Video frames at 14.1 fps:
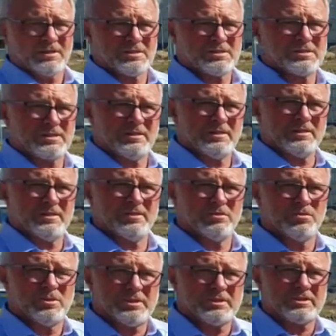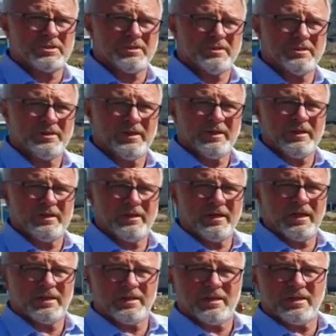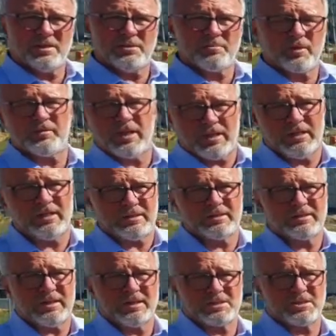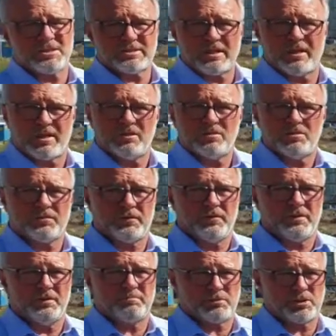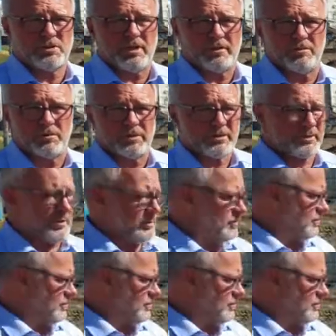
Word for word: z ulicy Aleja Lipowa, ale także z terenów przyległych